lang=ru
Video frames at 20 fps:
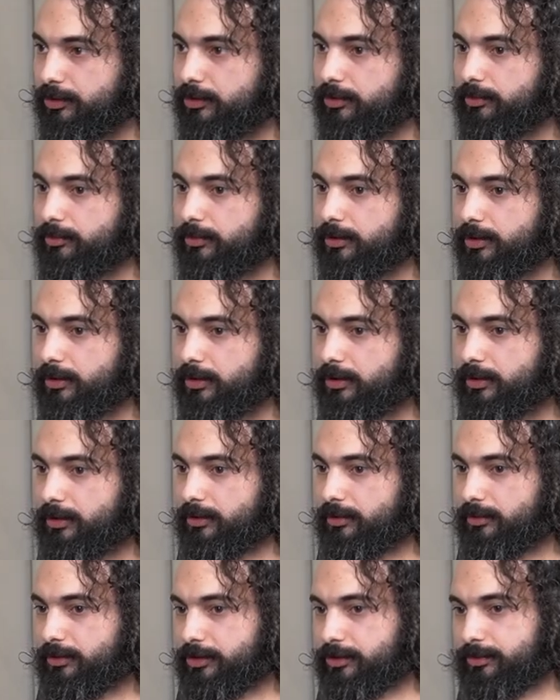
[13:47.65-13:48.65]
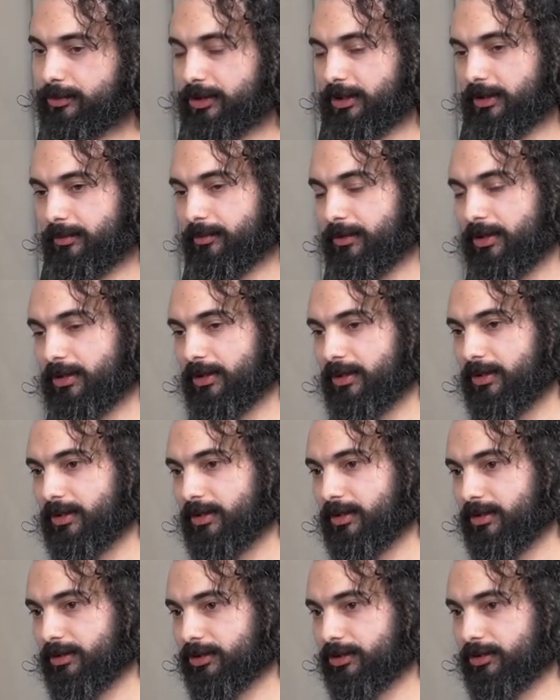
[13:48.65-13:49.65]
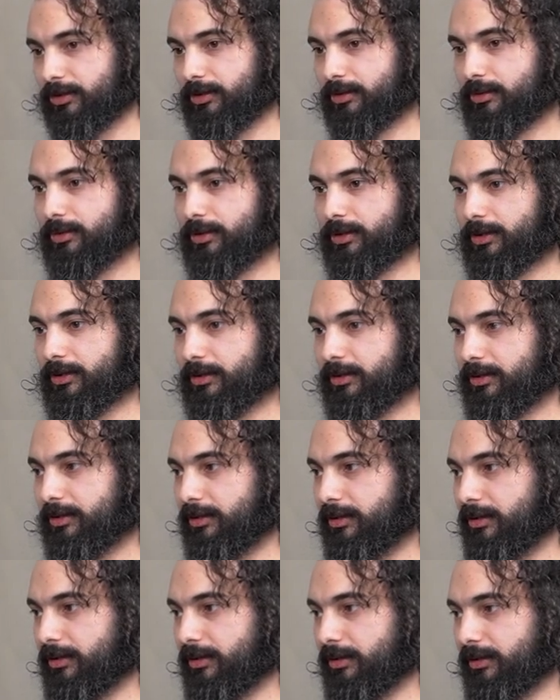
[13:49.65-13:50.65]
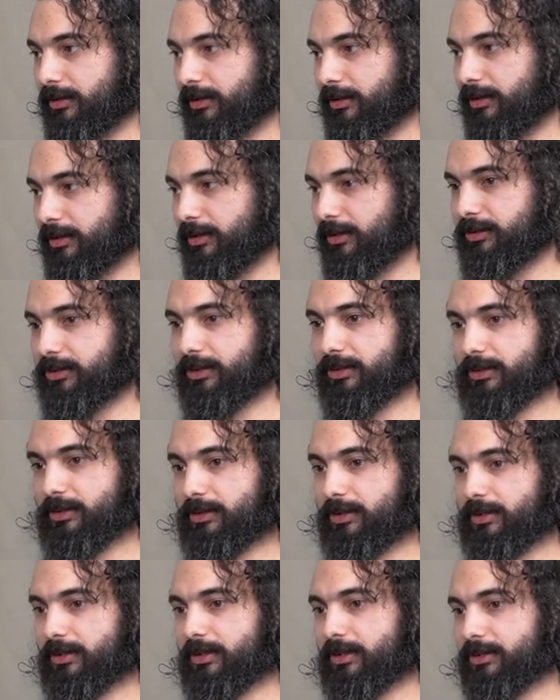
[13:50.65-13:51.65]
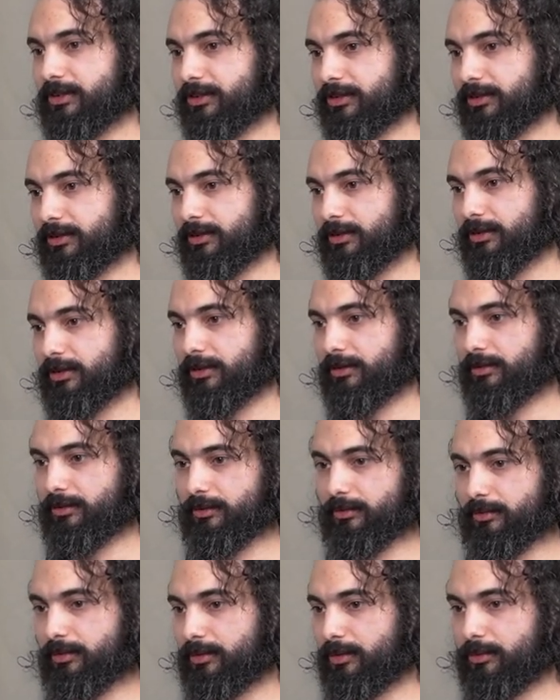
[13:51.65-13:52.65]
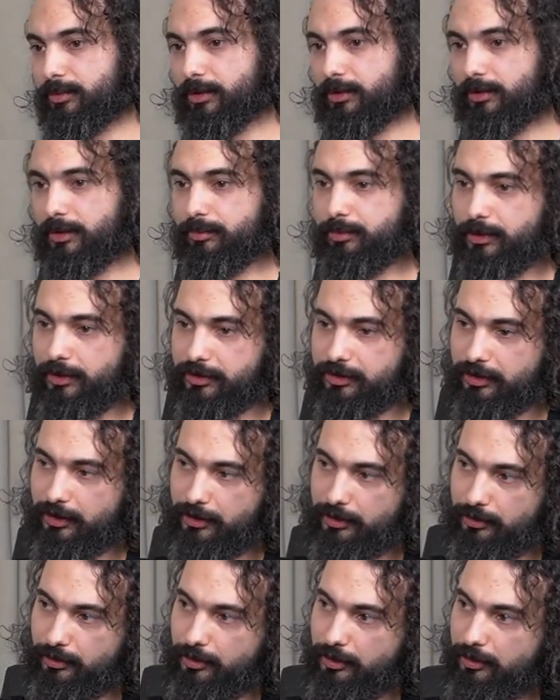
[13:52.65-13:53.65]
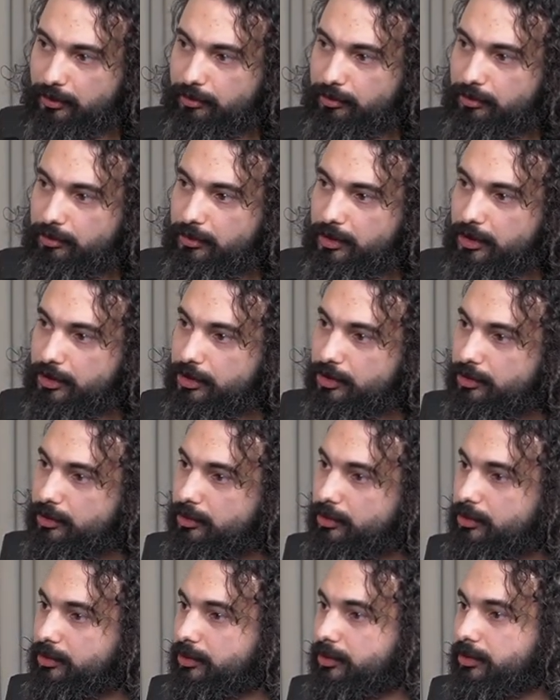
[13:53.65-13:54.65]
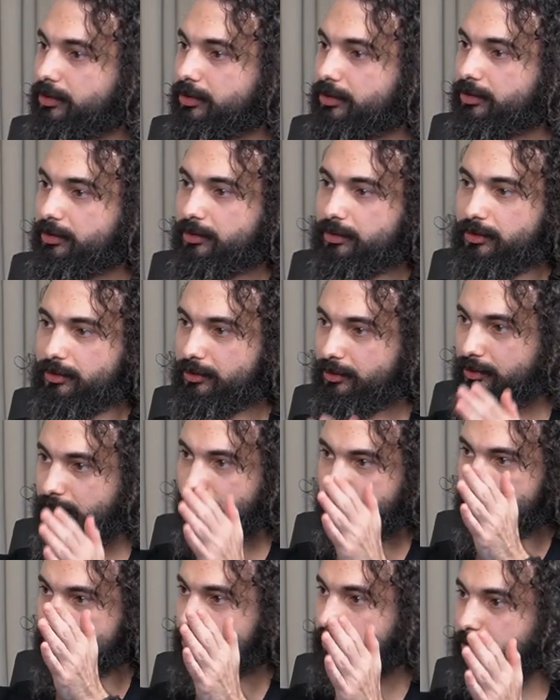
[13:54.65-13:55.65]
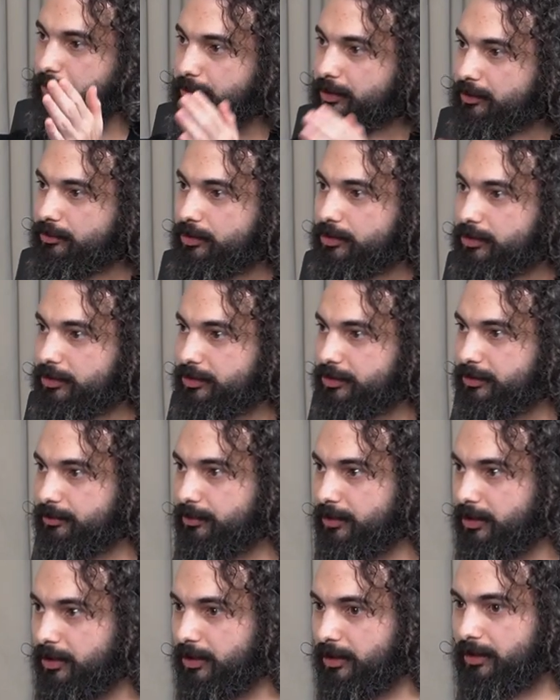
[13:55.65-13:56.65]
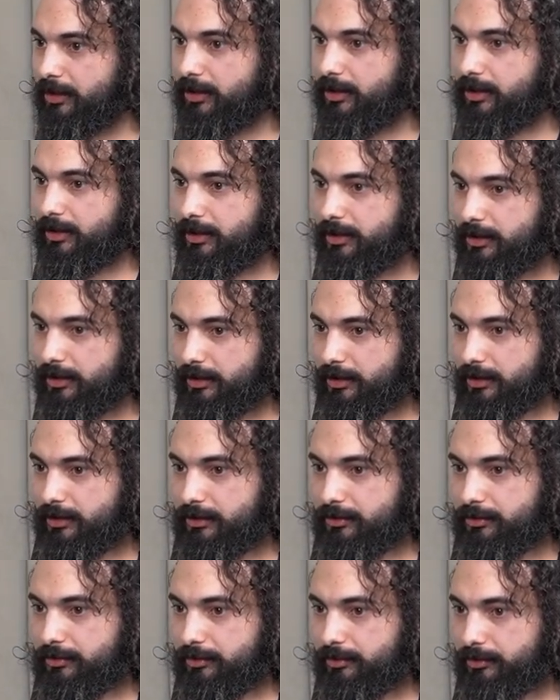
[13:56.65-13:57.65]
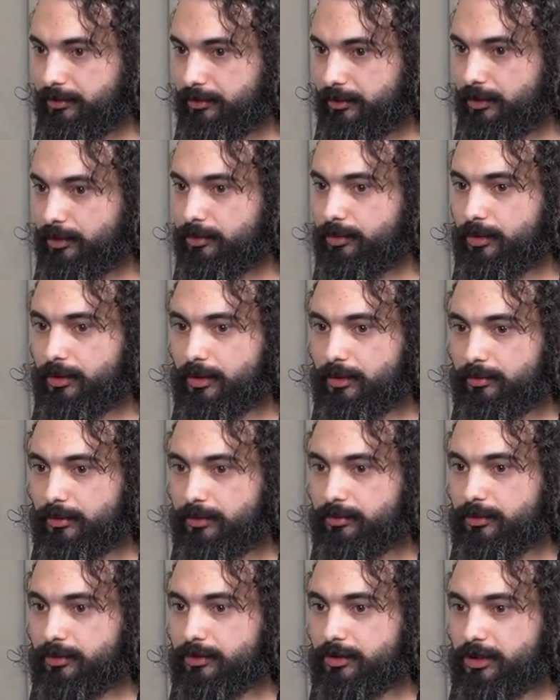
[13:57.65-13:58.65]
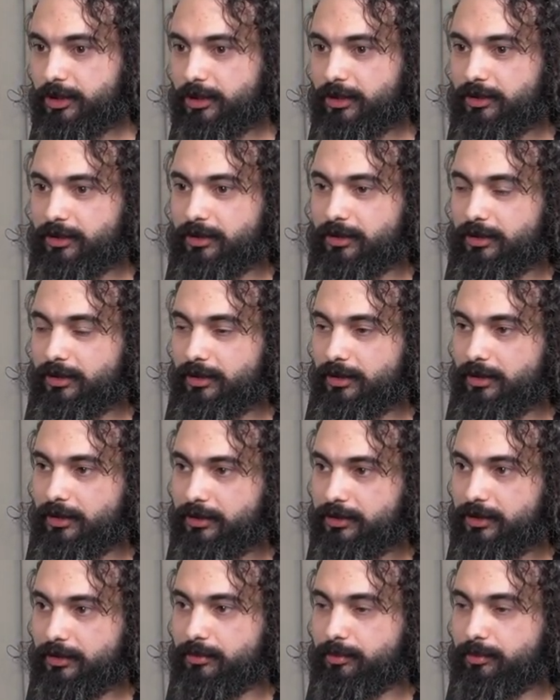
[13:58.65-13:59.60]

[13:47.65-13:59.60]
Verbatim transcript: нем... Вот смотри, что такое а, линейная регрессия? Это, грубо говоря, полоса, которая между точками проводится. А, в глубоком обучении этих